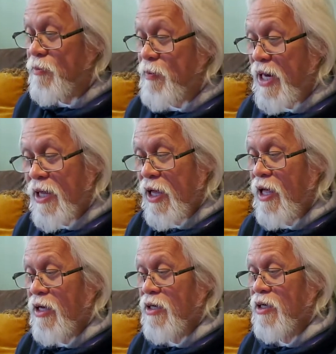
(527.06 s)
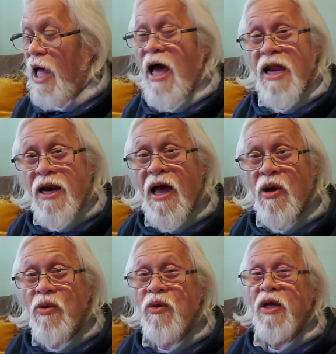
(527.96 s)
pan, ang
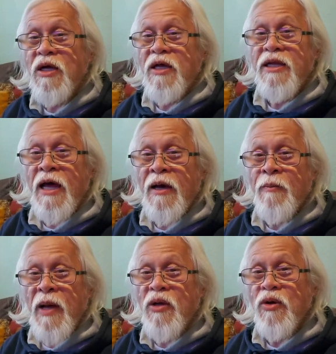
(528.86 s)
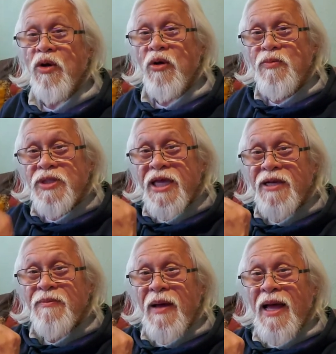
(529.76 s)
araw ng
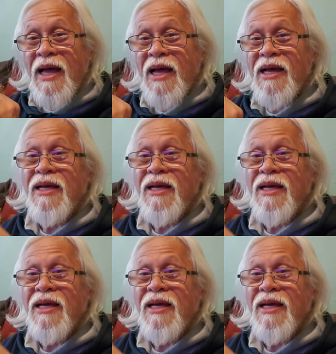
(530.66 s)
pag-oobserba